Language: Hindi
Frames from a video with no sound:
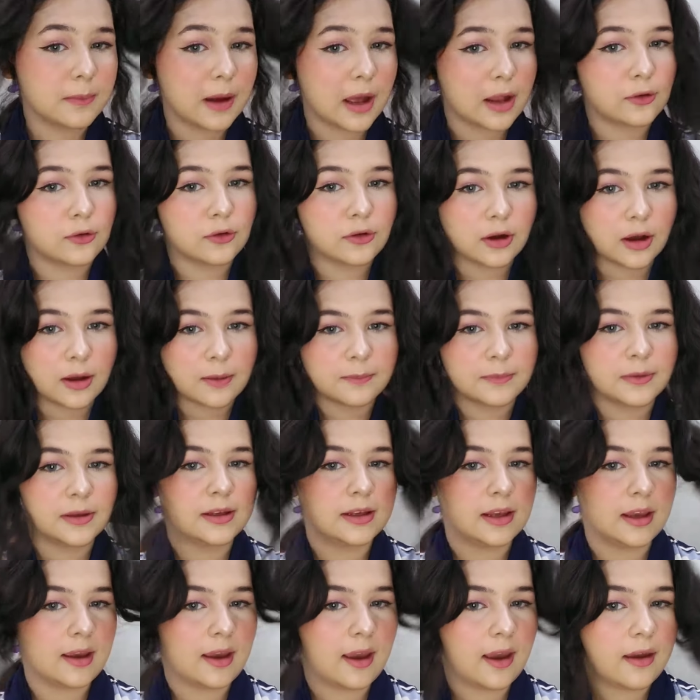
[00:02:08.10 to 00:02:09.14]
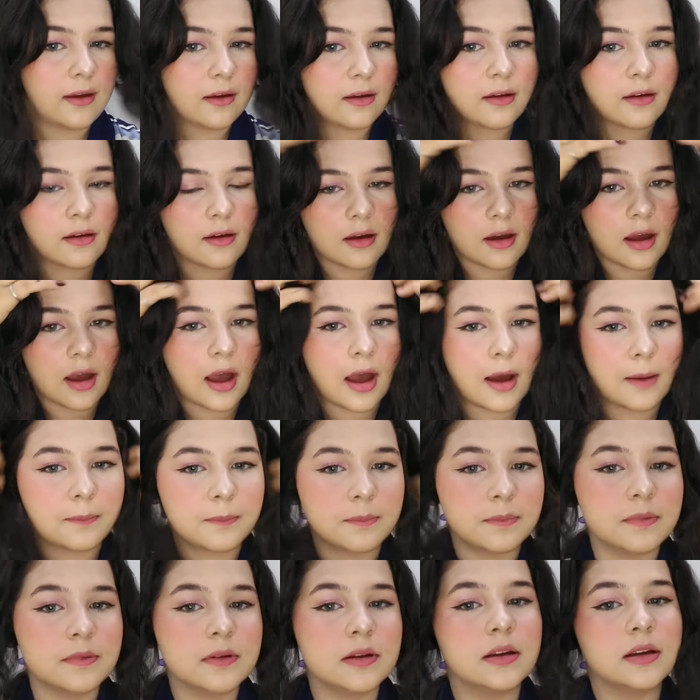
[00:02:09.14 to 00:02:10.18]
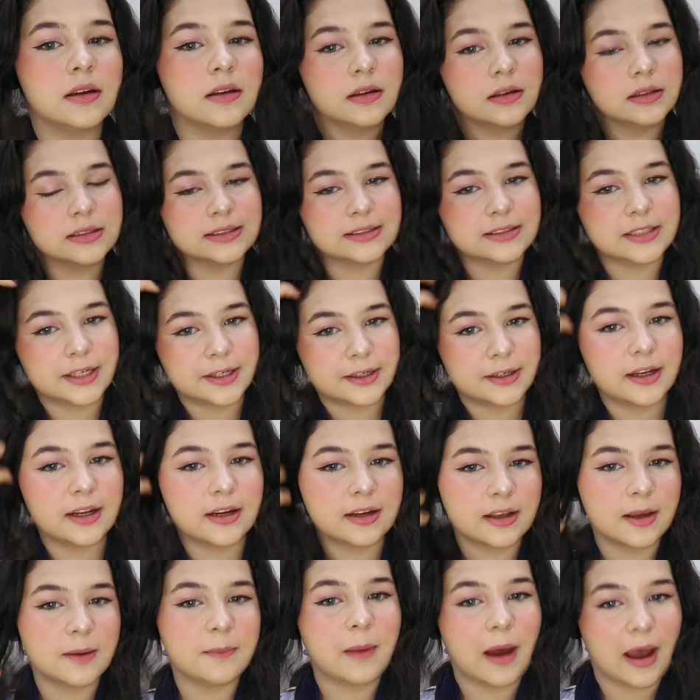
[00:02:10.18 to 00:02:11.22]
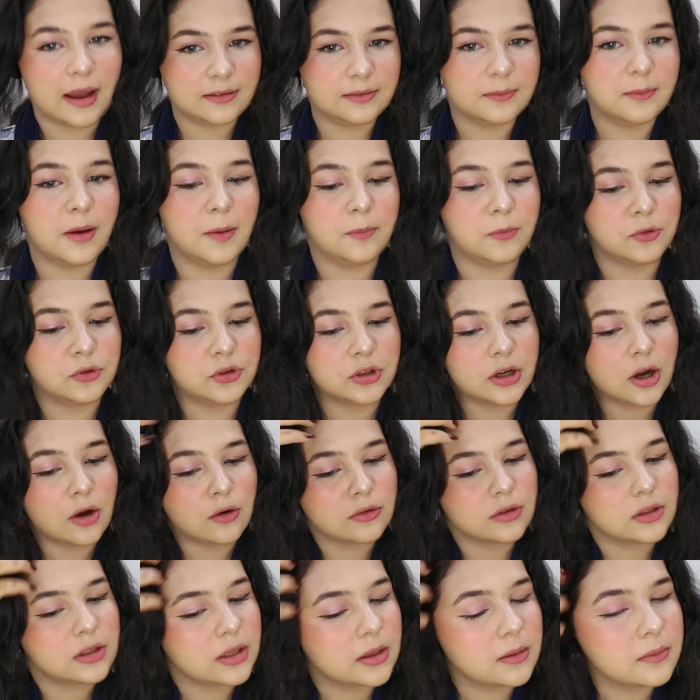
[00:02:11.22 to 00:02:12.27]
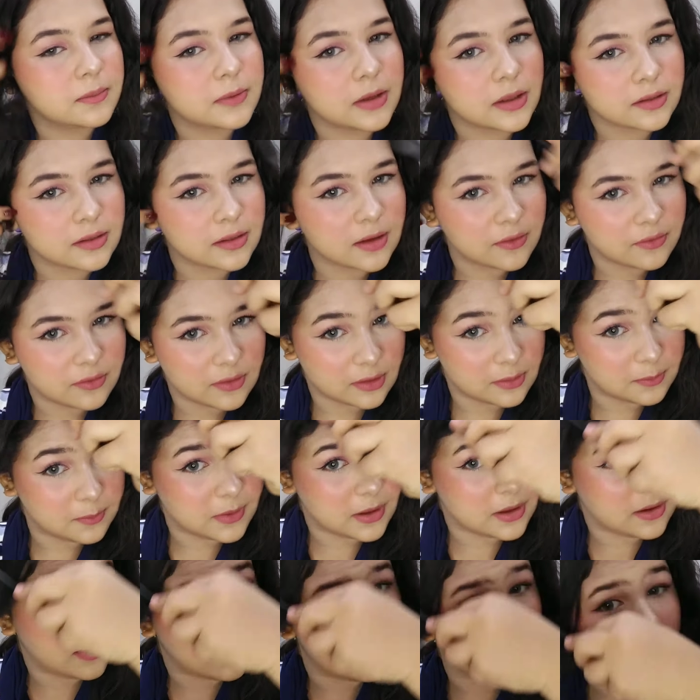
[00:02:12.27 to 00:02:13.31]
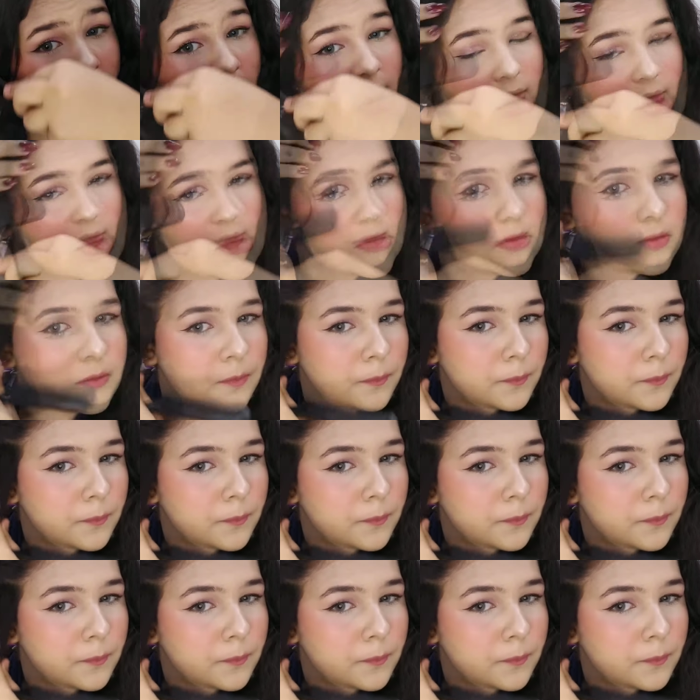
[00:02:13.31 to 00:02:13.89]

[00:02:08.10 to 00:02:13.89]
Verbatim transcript: बालों का भी ये है अब स्ट्रेटनर के बाद मैं आपको दिखाऊंगी ये कितना फ़र्क पड़ा फेशियल